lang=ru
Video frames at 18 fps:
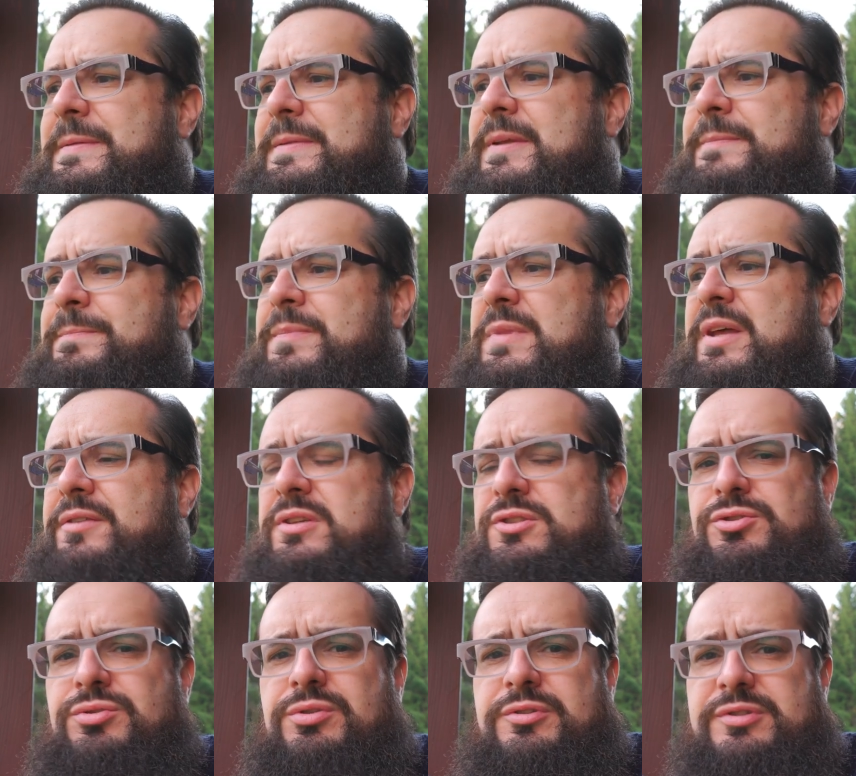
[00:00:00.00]
Да?
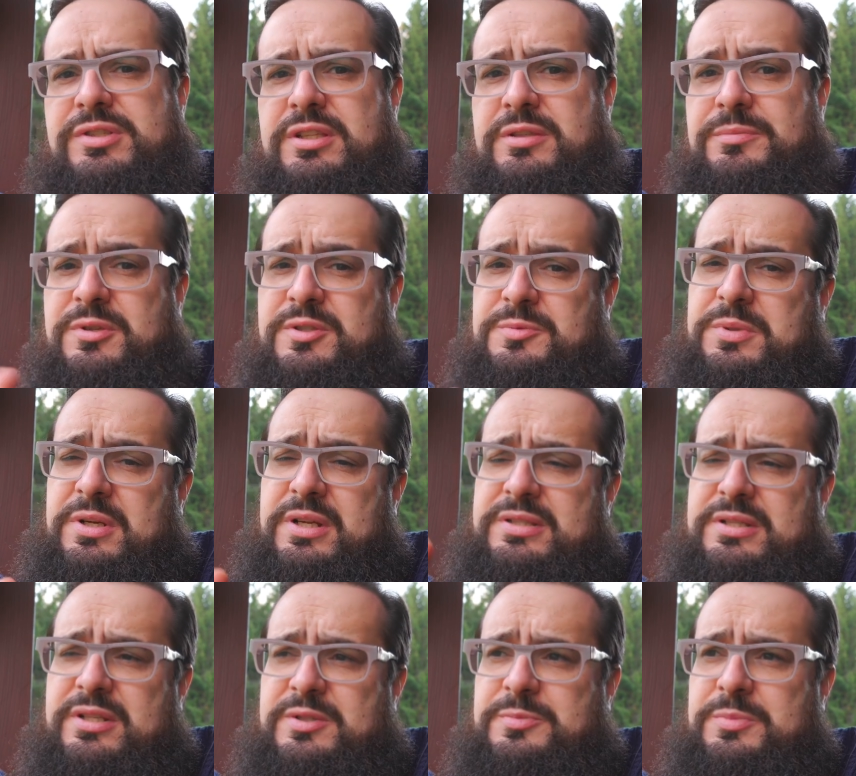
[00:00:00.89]
Давайте сегодня с этим
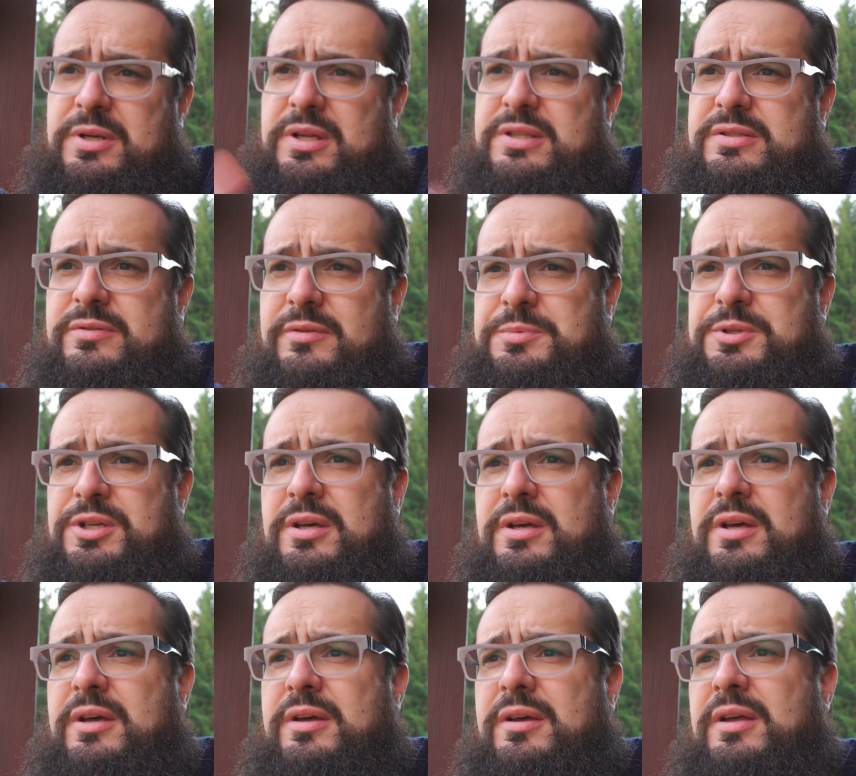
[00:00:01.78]
разбираться, разбираться вообще
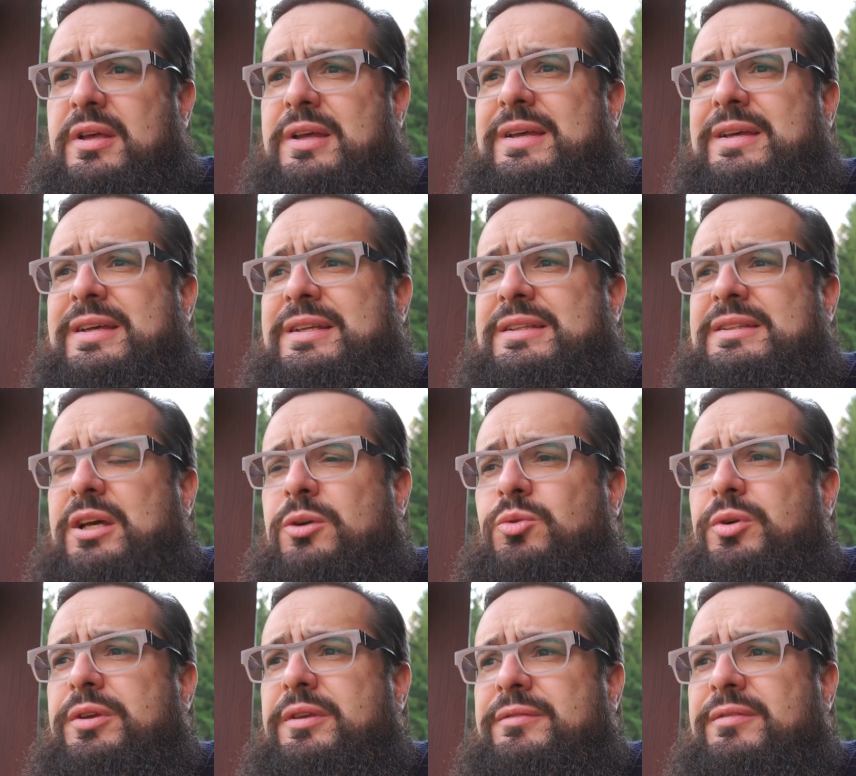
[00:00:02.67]
о
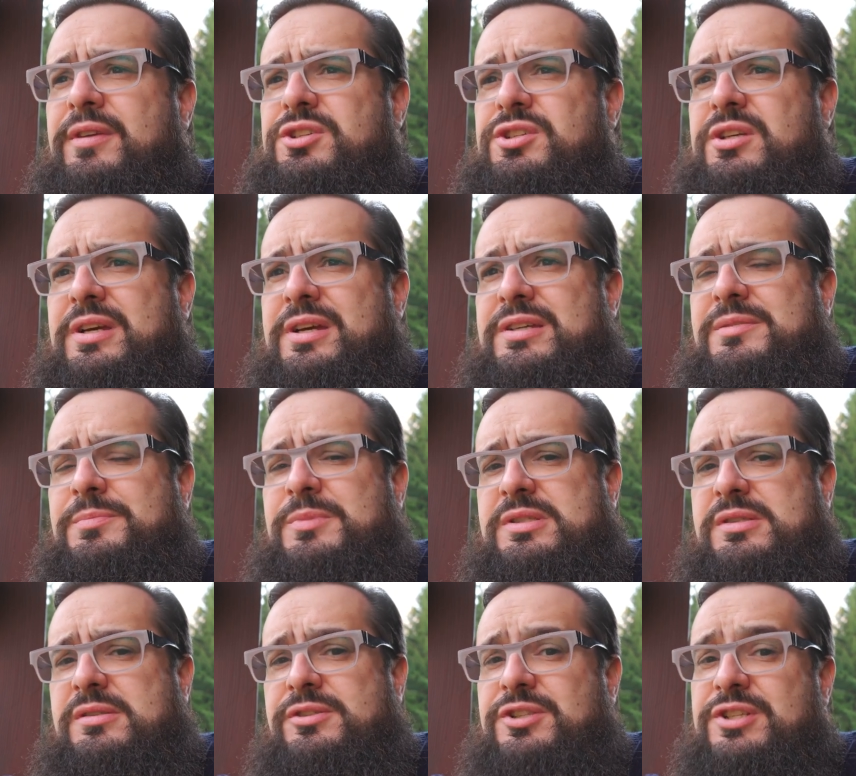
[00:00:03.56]
такой вещи, как
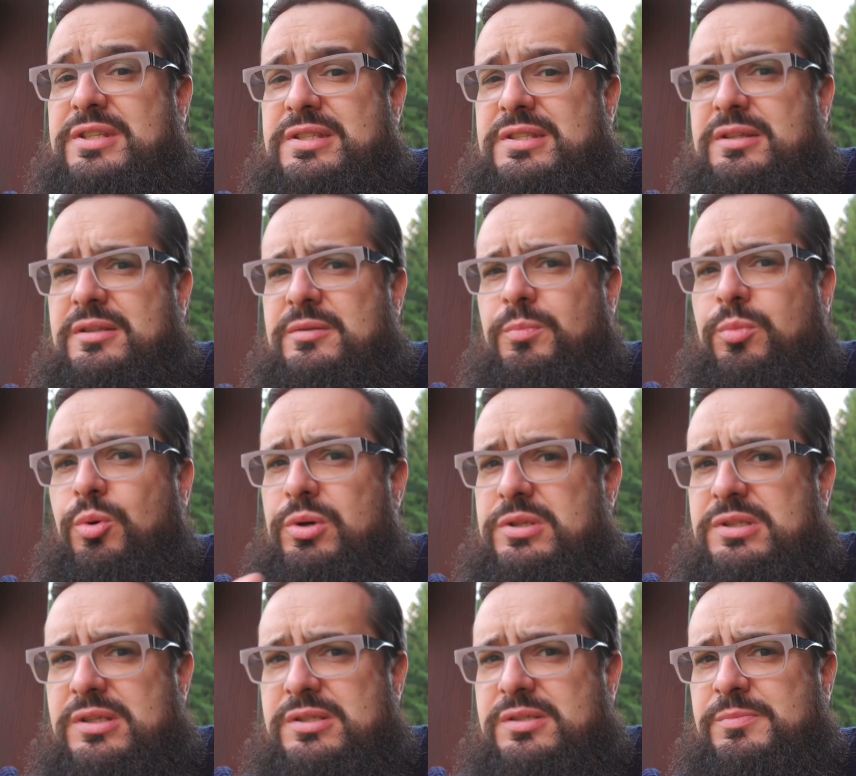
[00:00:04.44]
смысл жизни,
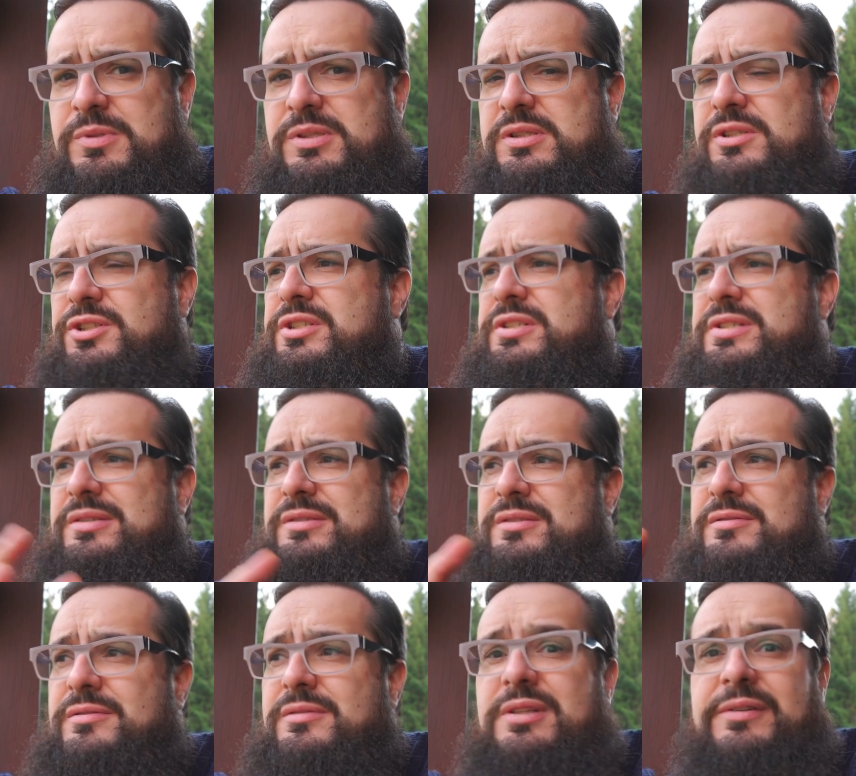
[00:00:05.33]
поиска смысла
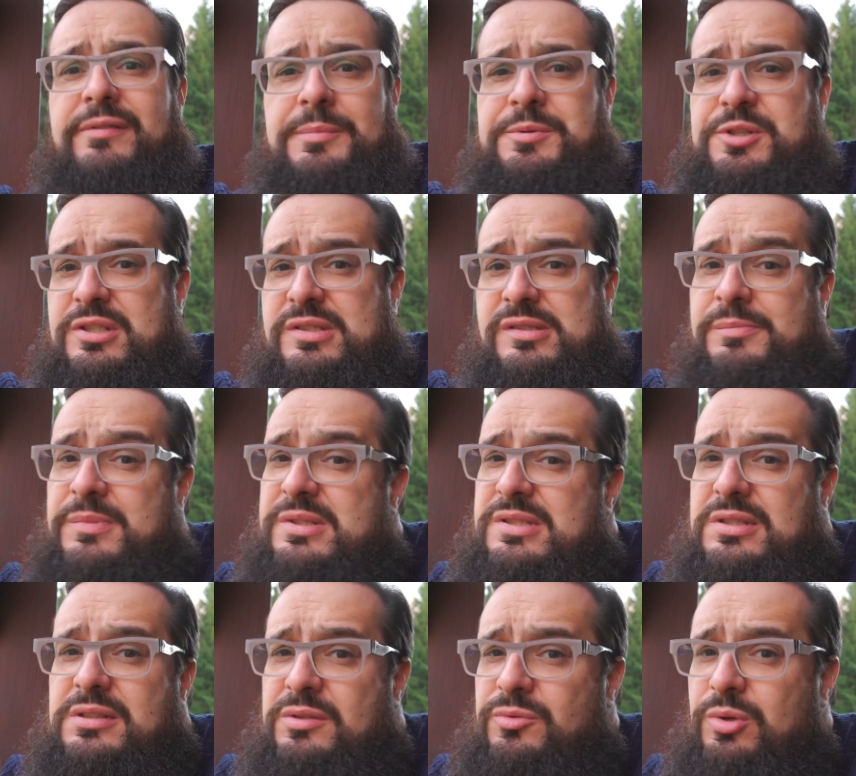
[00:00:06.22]
жизни, вообще
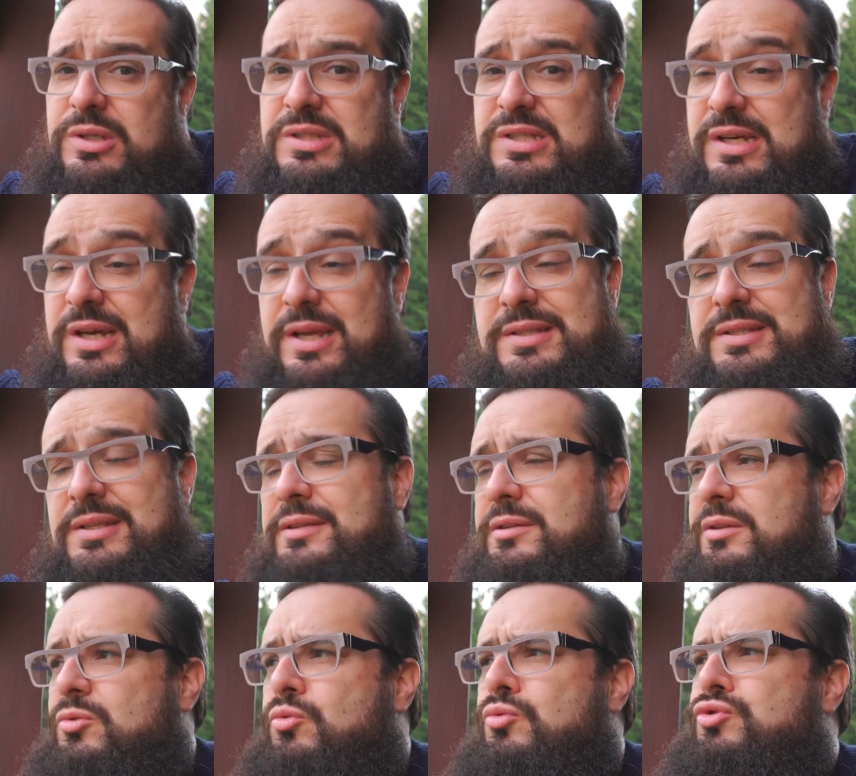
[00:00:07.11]
смысл его искать,
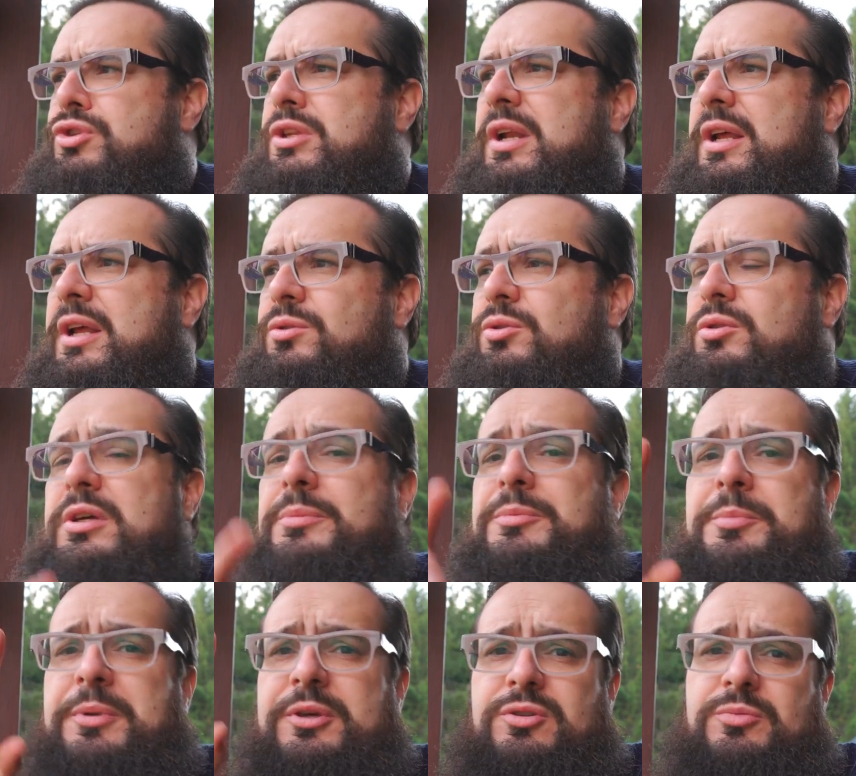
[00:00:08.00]
нужно ли оно нам. Мы
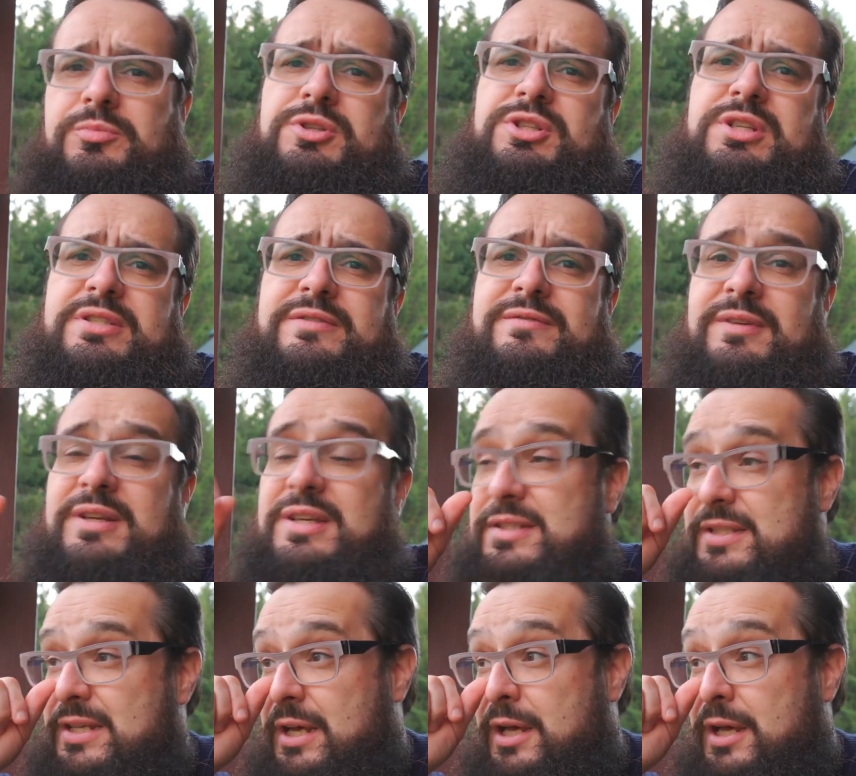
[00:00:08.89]
пойдем мы сейчас в лес,